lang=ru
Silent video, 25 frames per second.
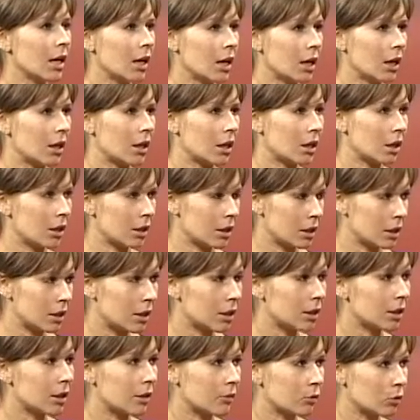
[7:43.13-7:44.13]
не
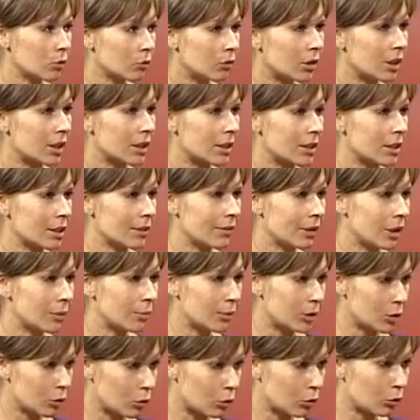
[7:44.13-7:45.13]
так давно вы организовали
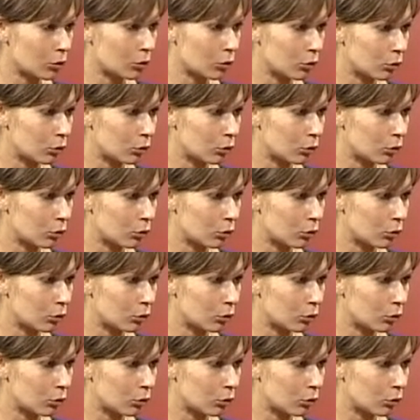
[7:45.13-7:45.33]
подсолнух